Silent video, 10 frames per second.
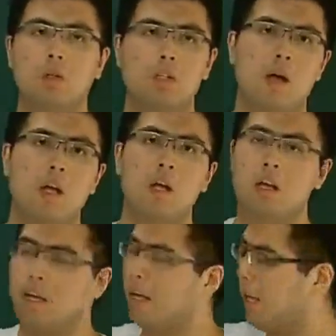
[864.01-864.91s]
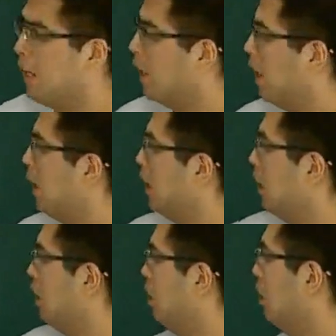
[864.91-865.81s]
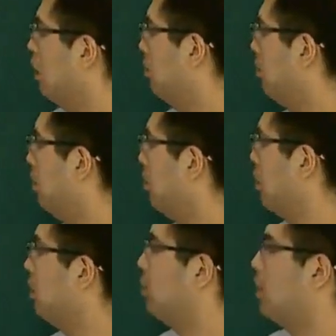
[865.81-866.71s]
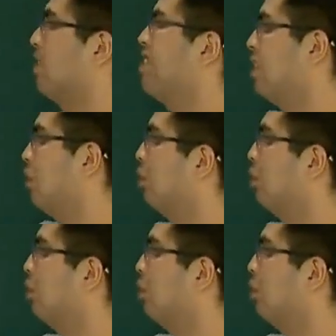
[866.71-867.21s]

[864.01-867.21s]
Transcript: 为什么？AA 一和这个 B B 一平行，